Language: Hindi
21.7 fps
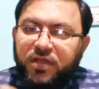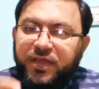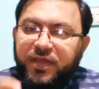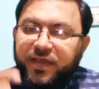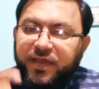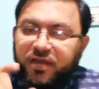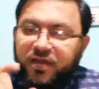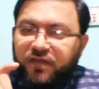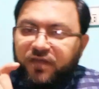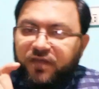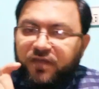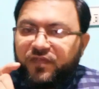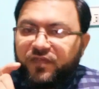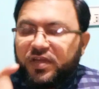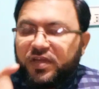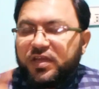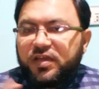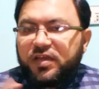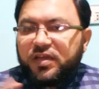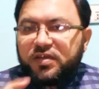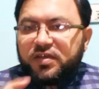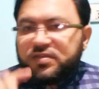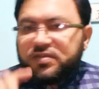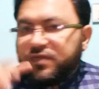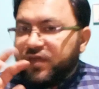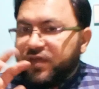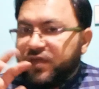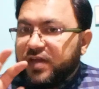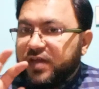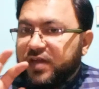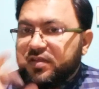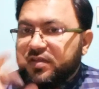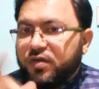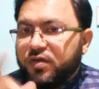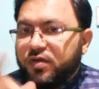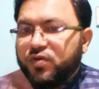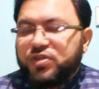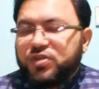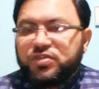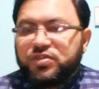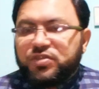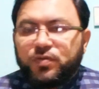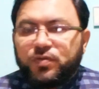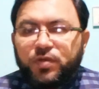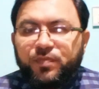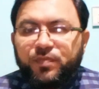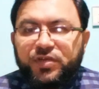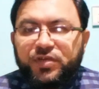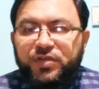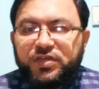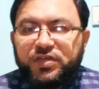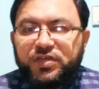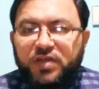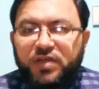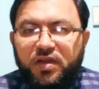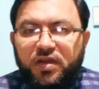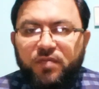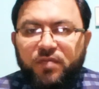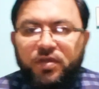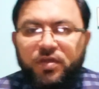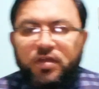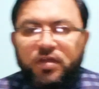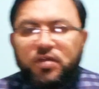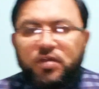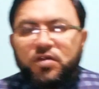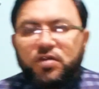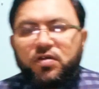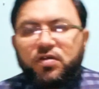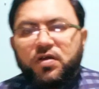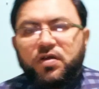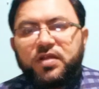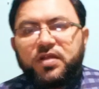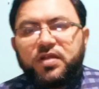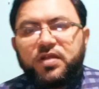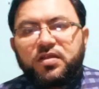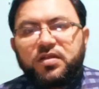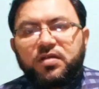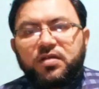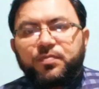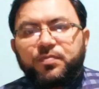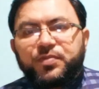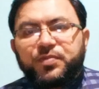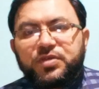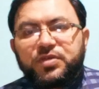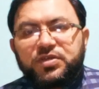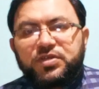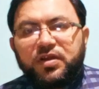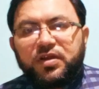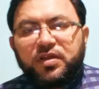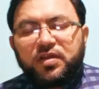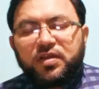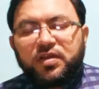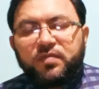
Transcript: एक हफ़्ता लेगा सिर्फ आधा रोटेशन कंप्लीट करने में और आधा कंप्लीट करने के